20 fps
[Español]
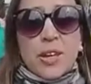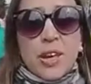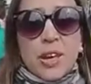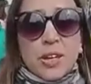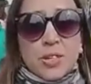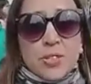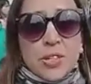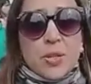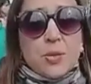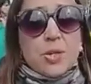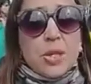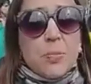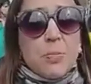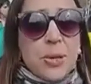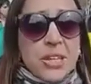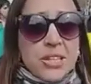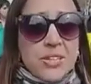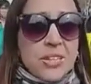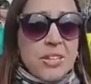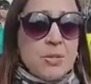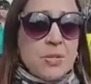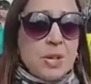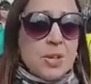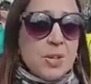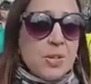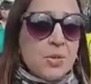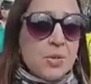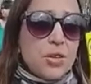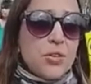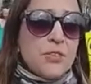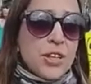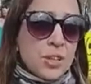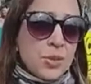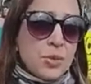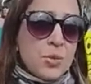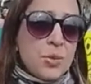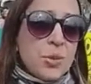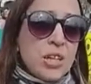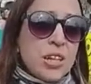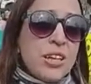Los ajustes pasan cuando uno
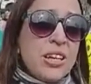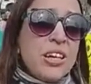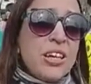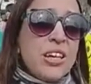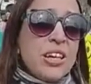factura